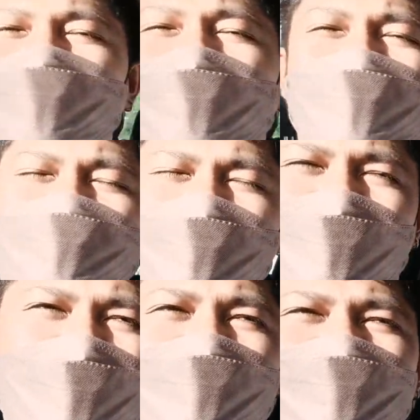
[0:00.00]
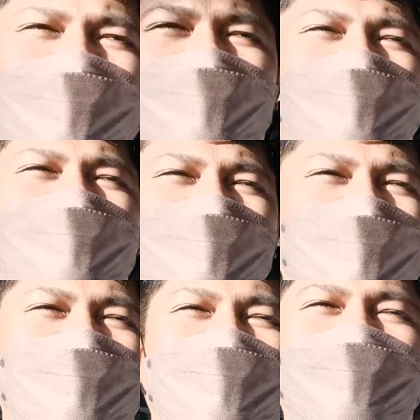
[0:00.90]
nanalo sila yan eh,
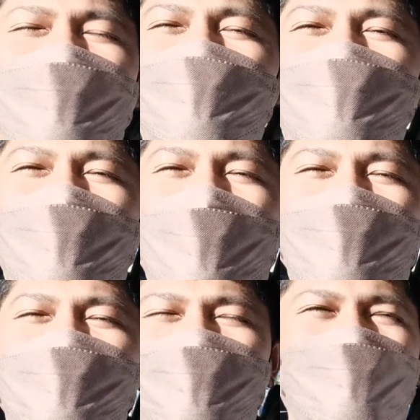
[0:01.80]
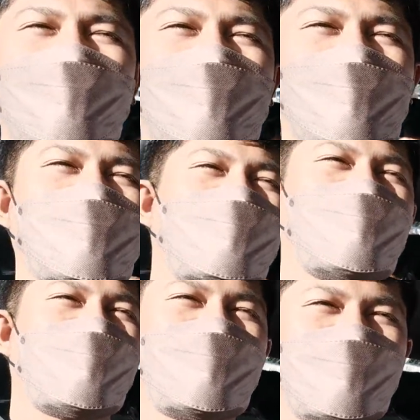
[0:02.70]
may ano,
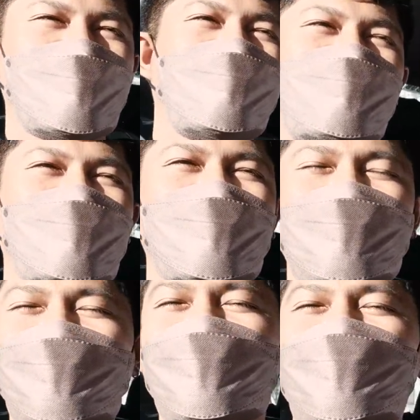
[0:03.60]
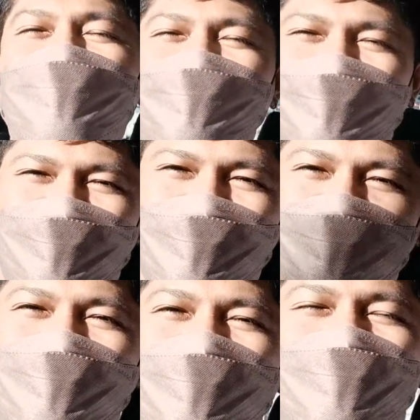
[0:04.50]
may tawag dito.
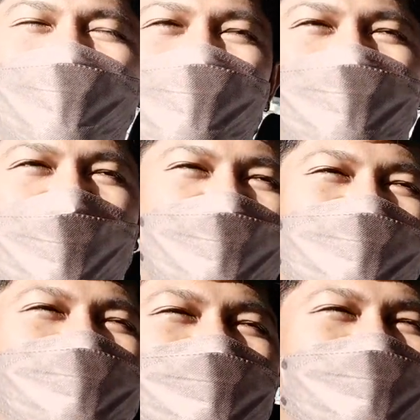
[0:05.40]
Puro lugaw.